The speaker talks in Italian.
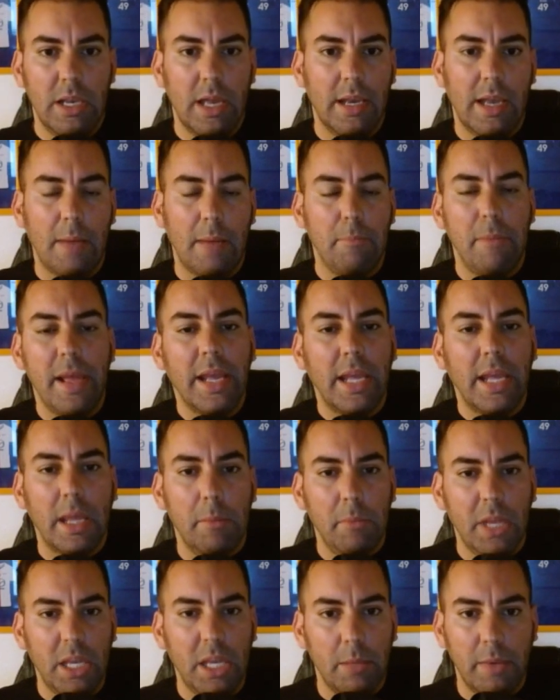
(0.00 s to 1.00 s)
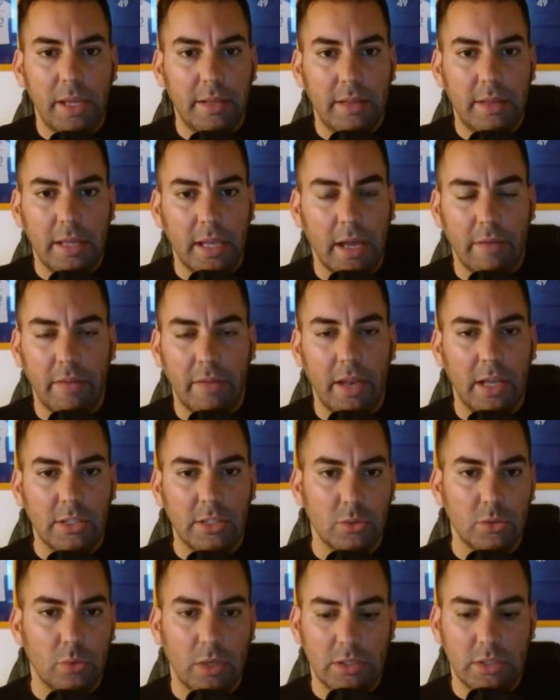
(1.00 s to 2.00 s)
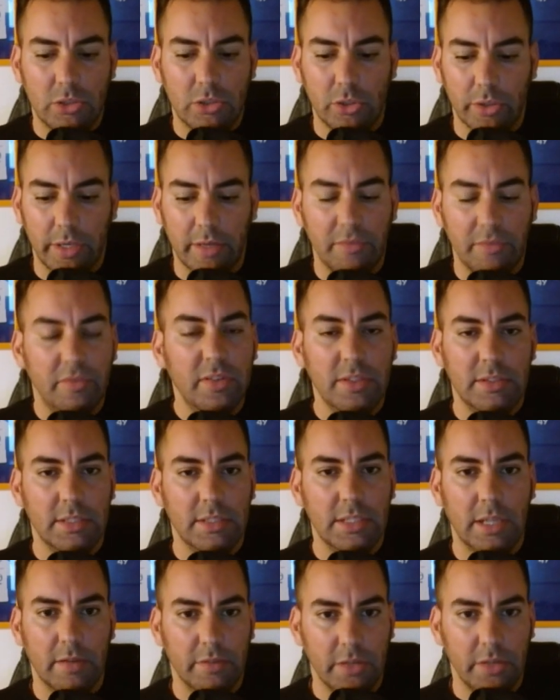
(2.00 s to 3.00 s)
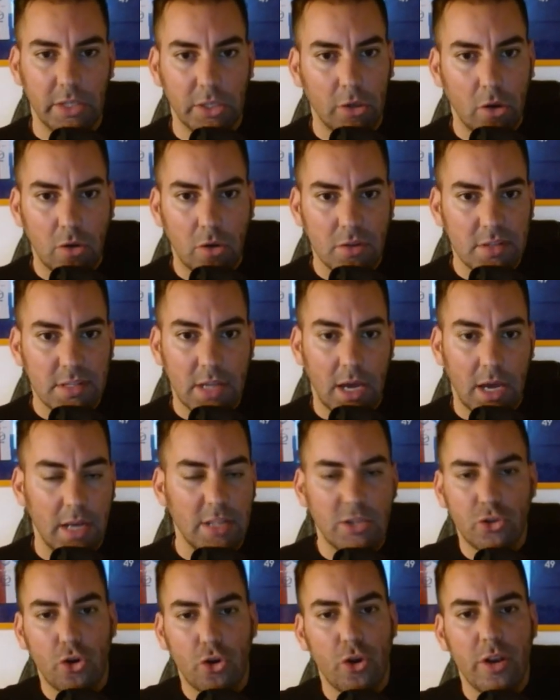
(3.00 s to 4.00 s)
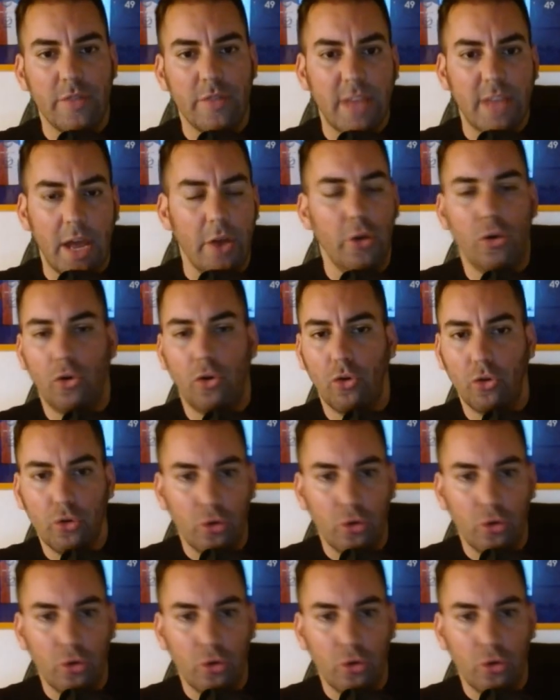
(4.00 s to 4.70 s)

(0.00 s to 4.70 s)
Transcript: la benché minima idea della situazione fisica di Nico Gonzalez, non sanno